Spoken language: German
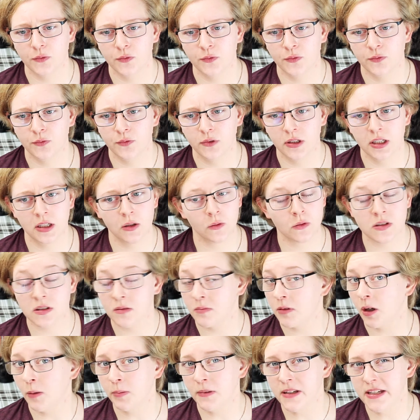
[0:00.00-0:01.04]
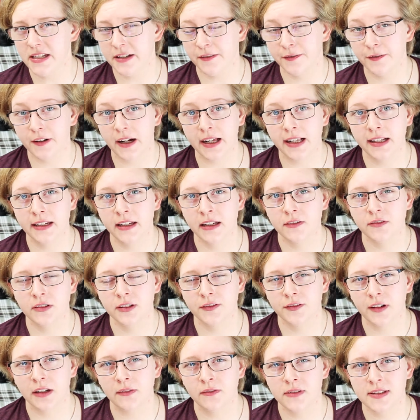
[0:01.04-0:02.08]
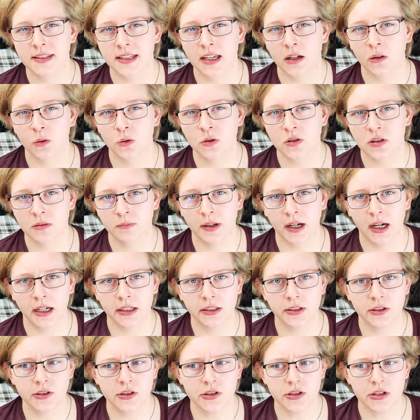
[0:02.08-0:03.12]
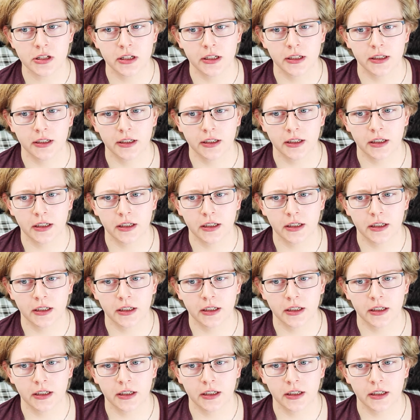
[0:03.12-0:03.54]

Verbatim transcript: die uns überhaupt nicht gefallen hat. Die fanden wir sehr unsympathisch.